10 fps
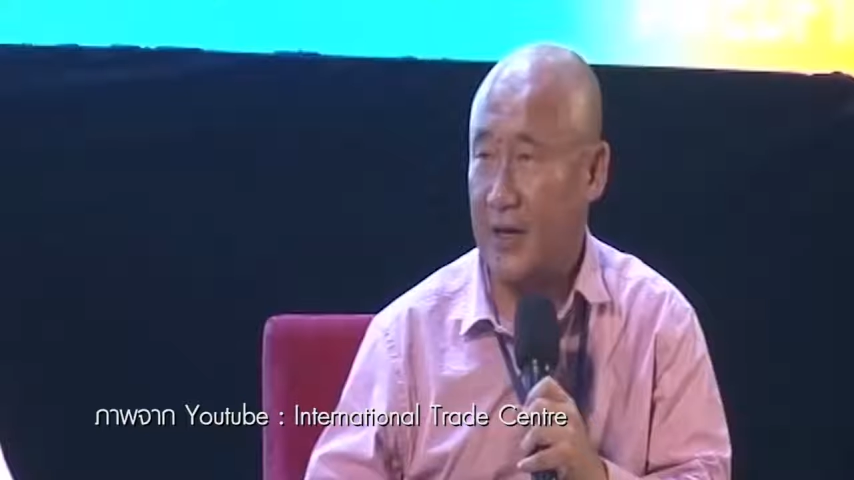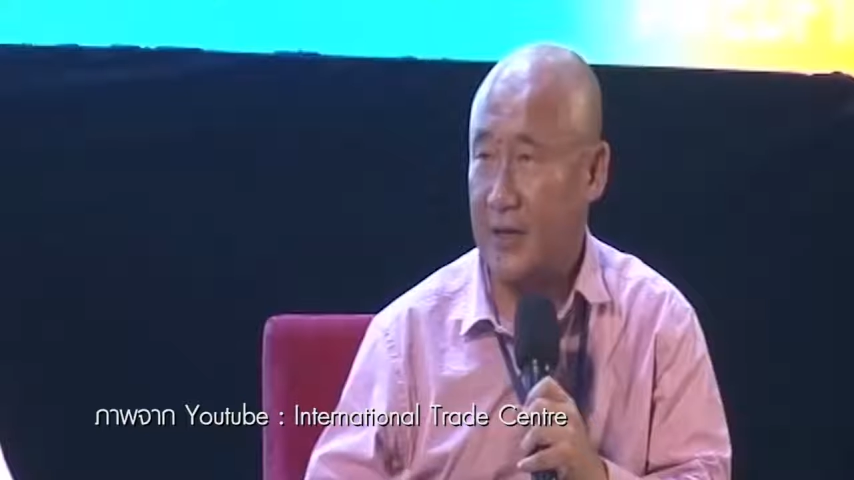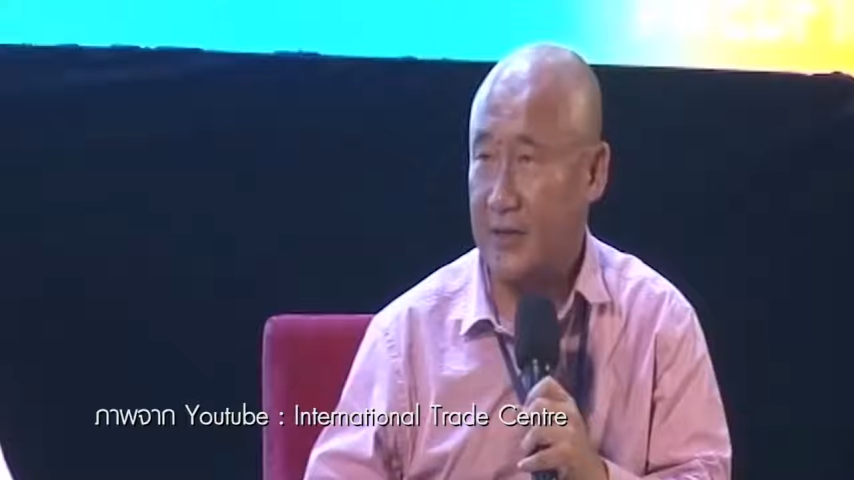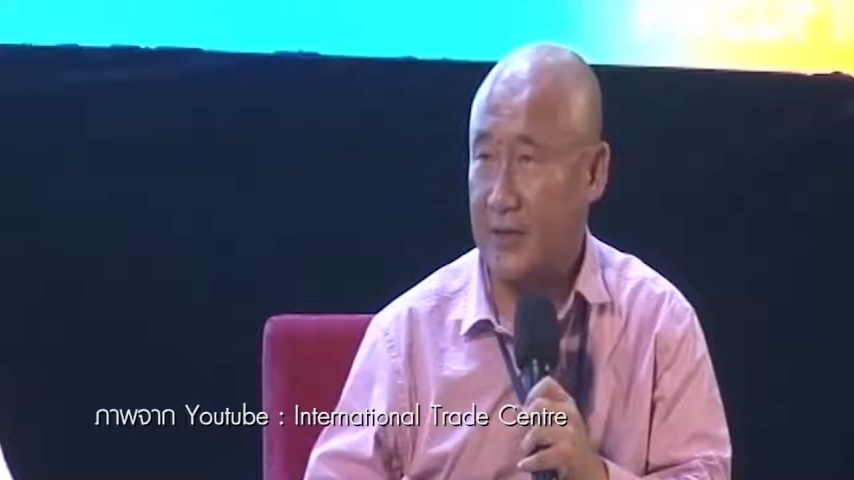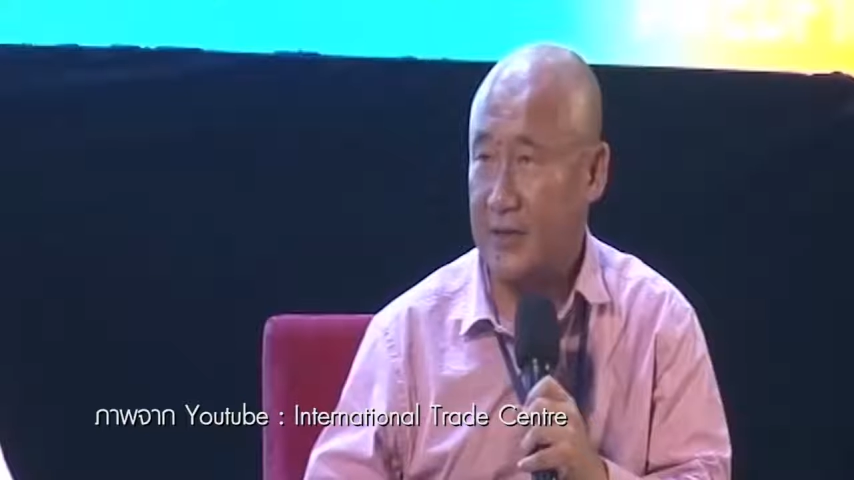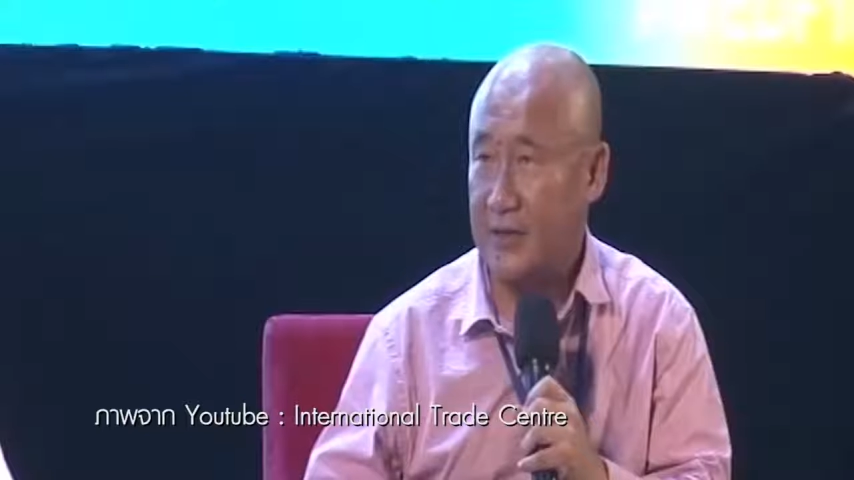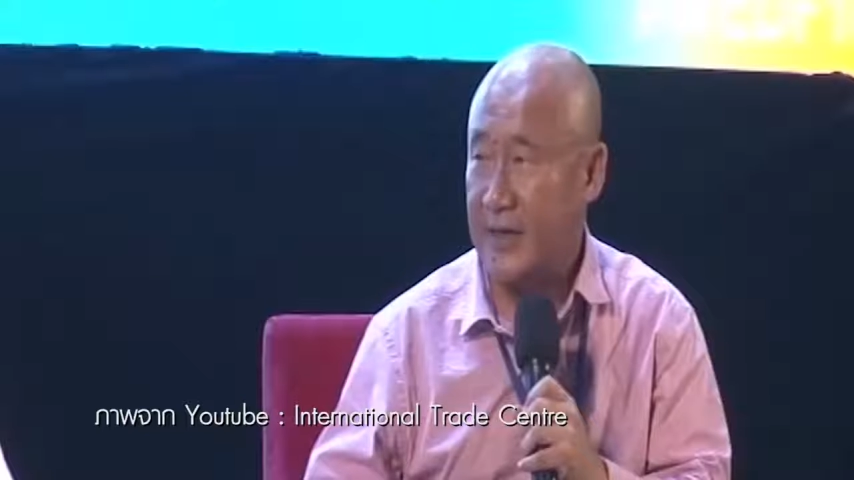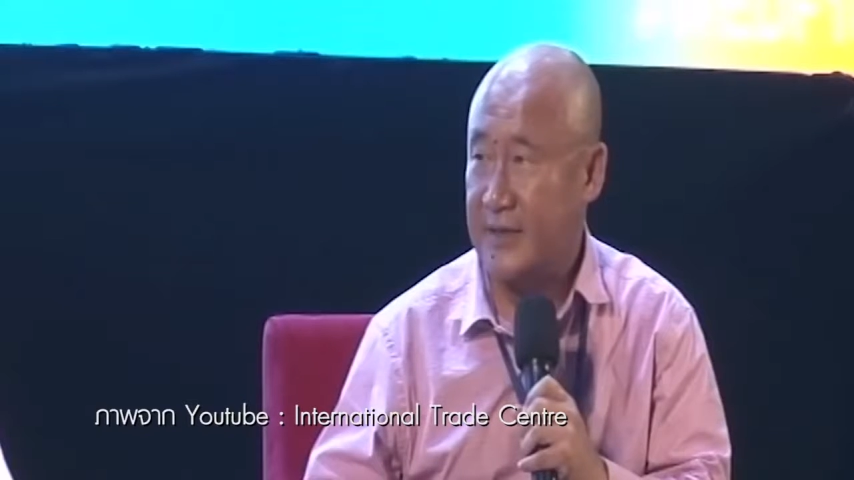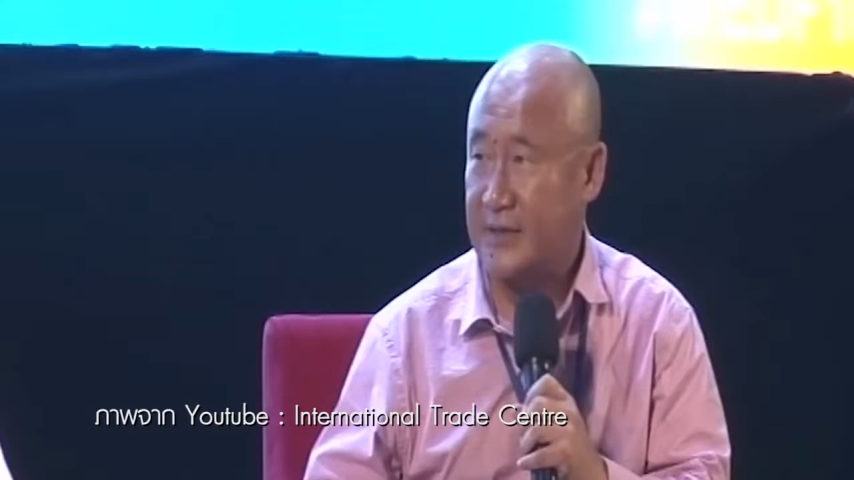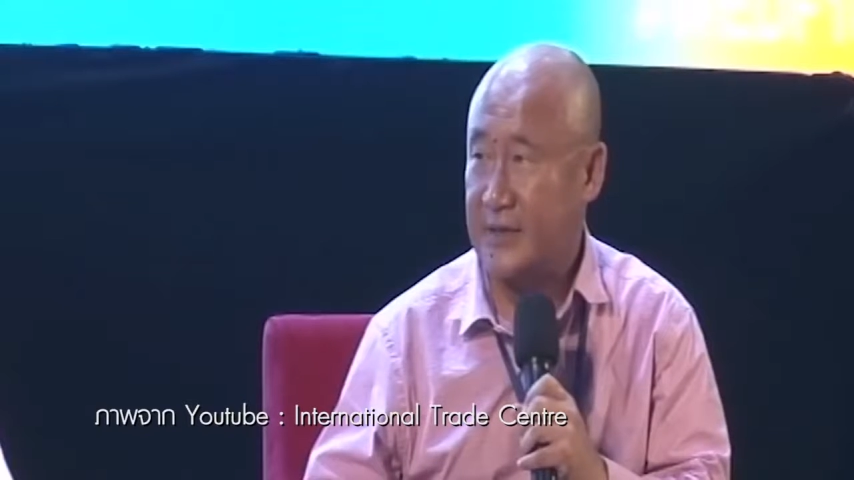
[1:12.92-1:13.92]
อยู่
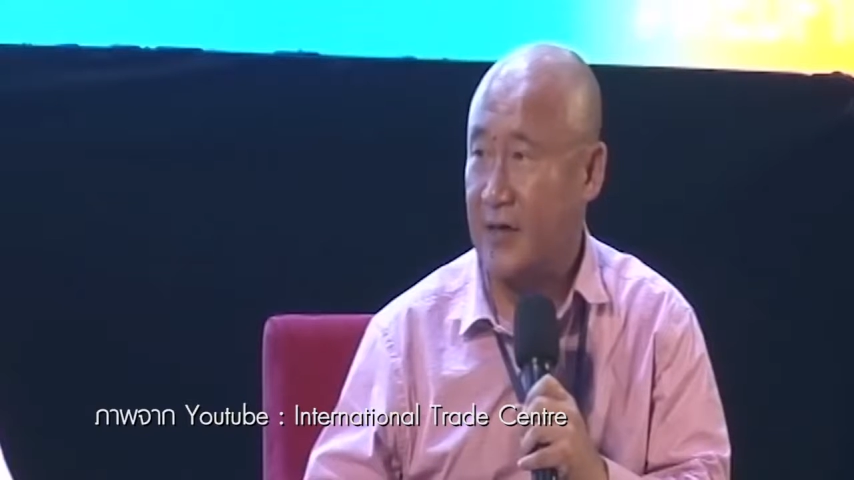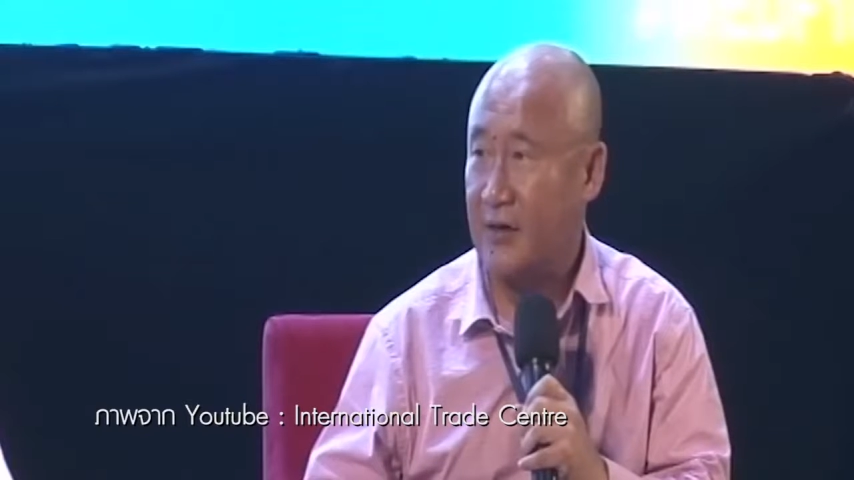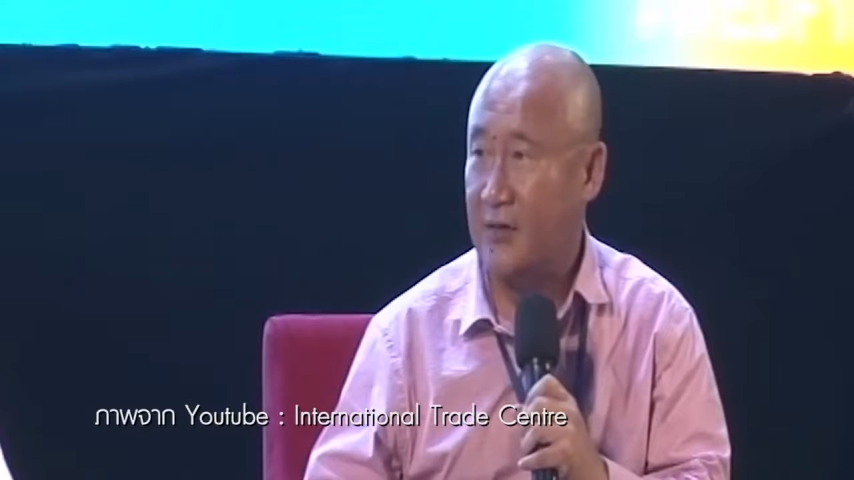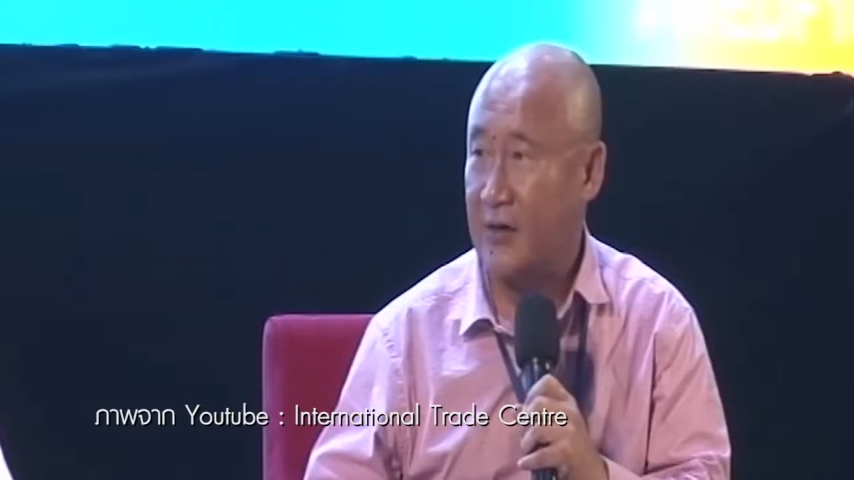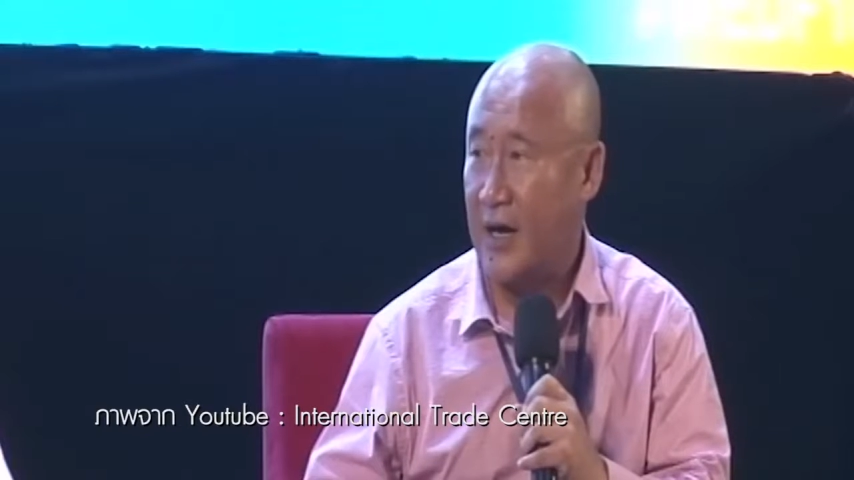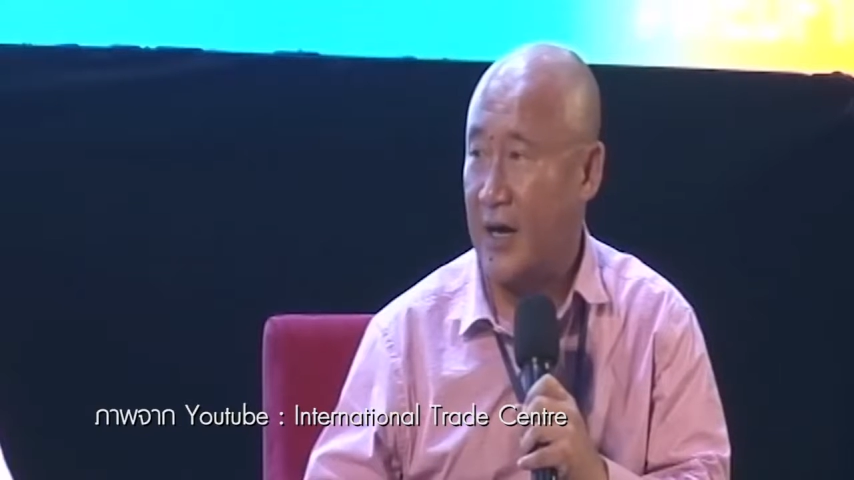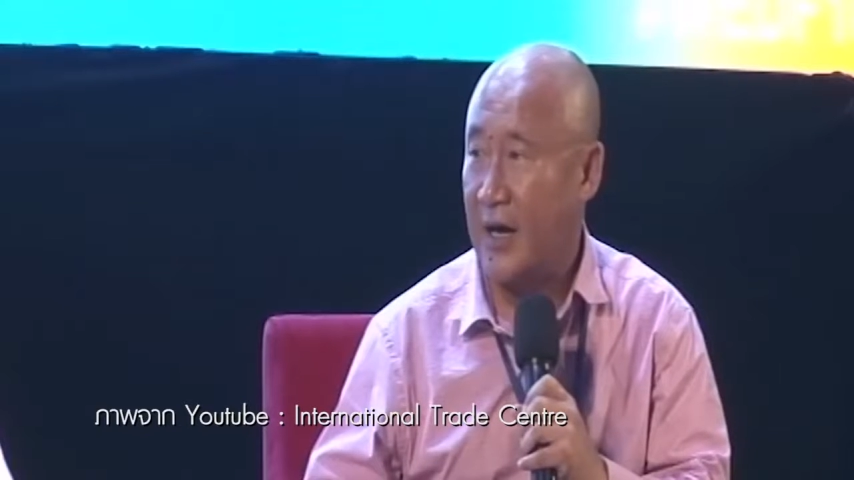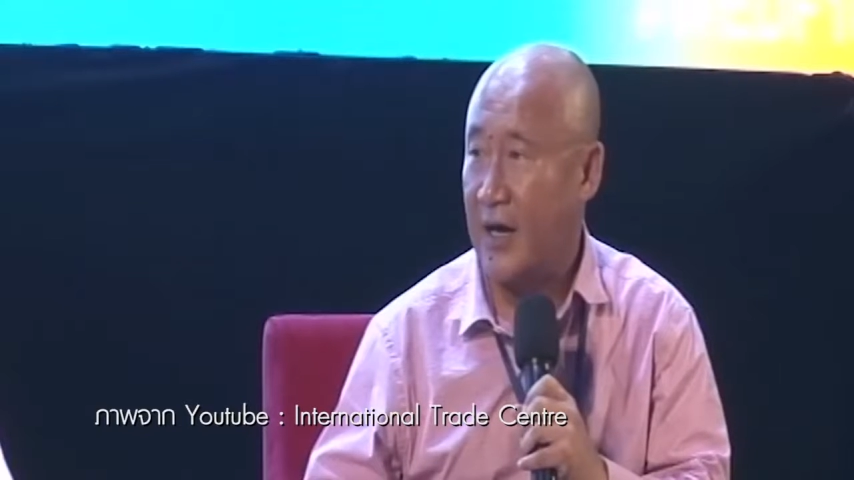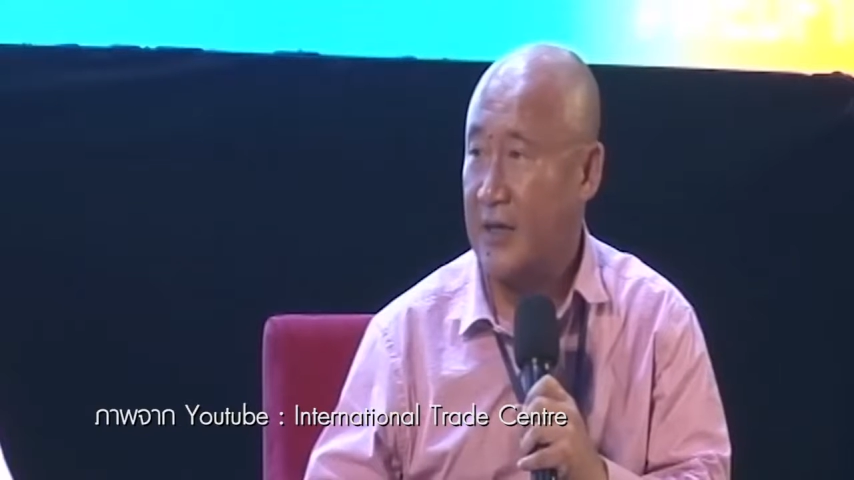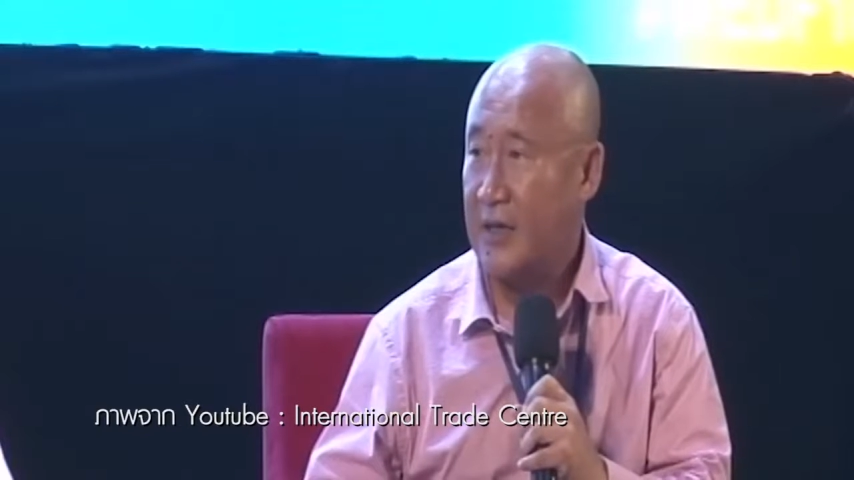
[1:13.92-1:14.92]
ในการ
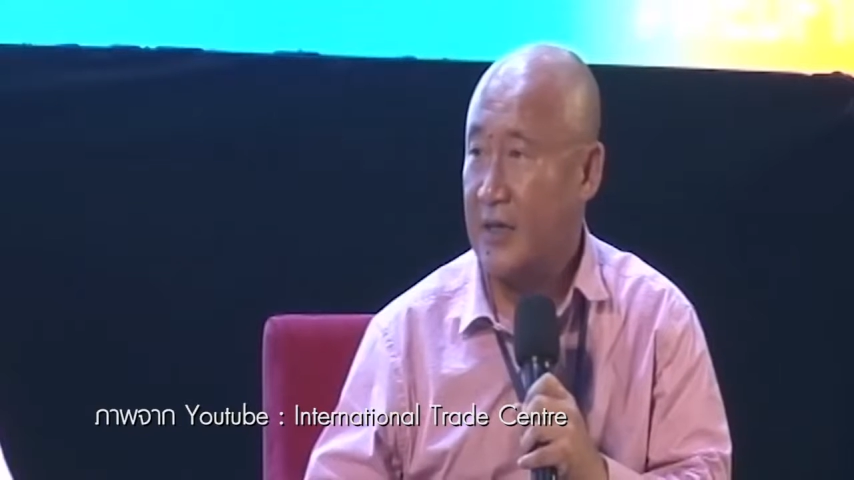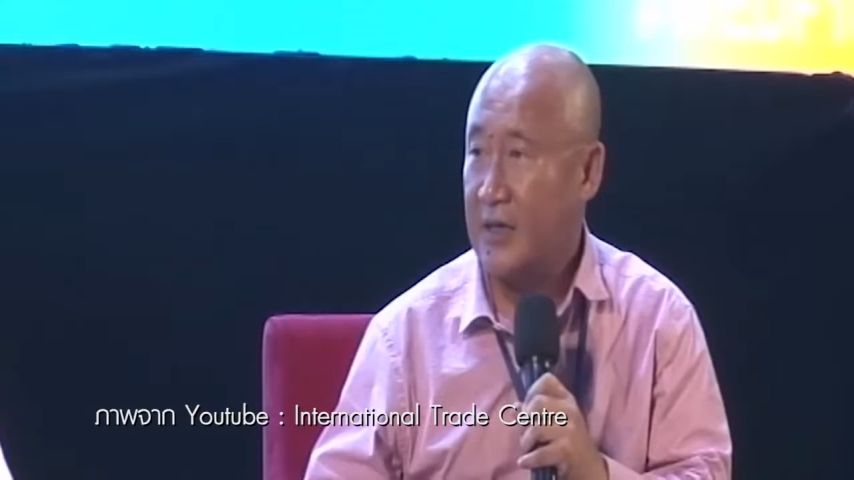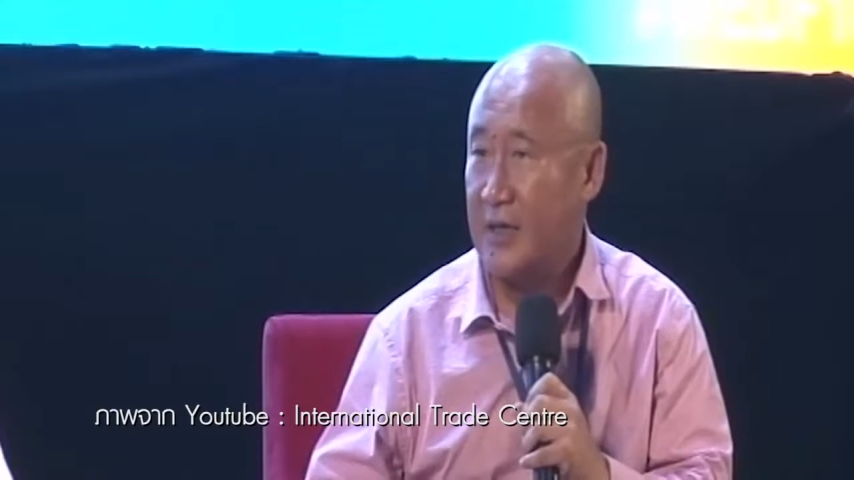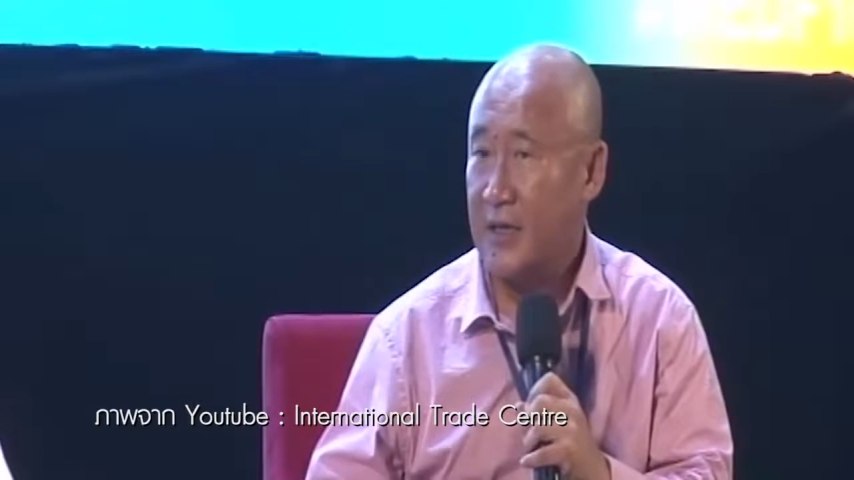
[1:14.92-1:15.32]
ขับเคลื่อน